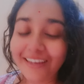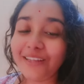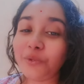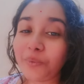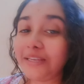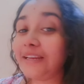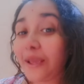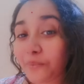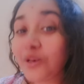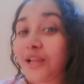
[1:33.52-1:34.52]
তোমাদের
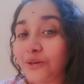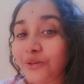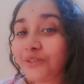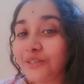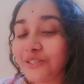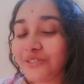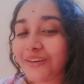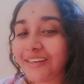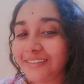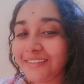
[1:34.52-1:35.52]
কেমন লাগলো
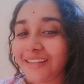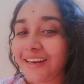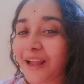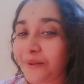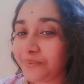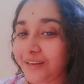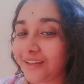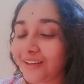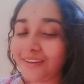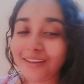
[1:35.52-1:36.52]
স্বরেন্দিতার নামটা
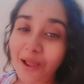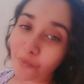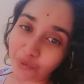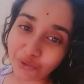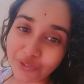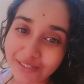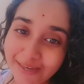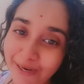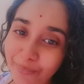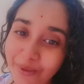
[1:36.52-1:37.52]
অবশ্যই
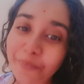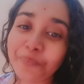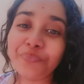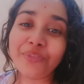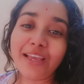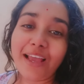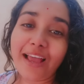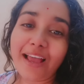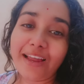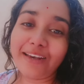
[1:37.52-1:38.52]
জানাবে
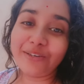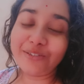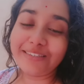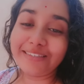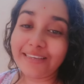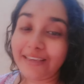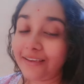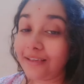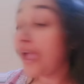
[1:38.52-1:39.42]
আর হচ্ছে হ্যাঁ